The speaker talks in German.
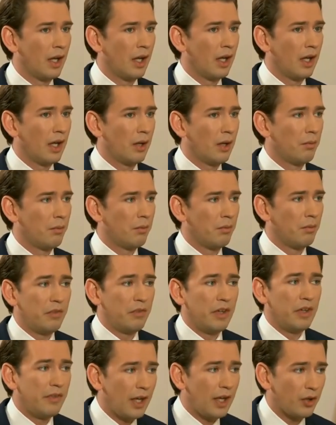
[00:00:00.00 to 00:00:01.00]
Ähm, wir
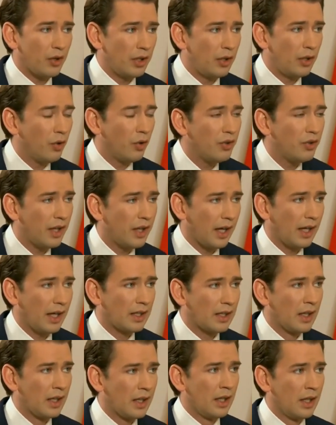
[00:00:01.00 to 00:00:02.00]
werden auch in Österreich
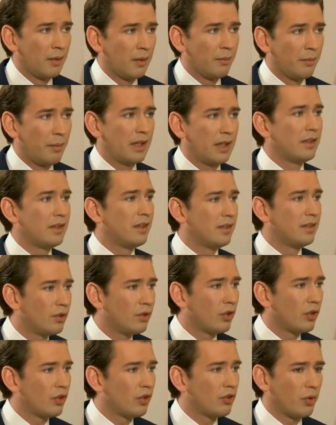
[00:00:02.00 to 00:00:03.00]
bald die
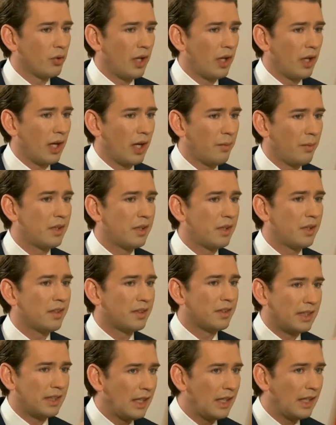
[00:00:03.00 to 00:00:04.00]
Situation haben, dass
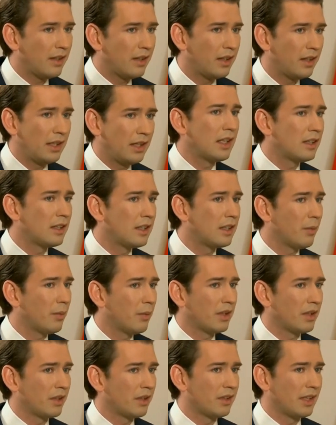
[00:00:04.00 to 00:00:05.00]
jeder irgendjemanden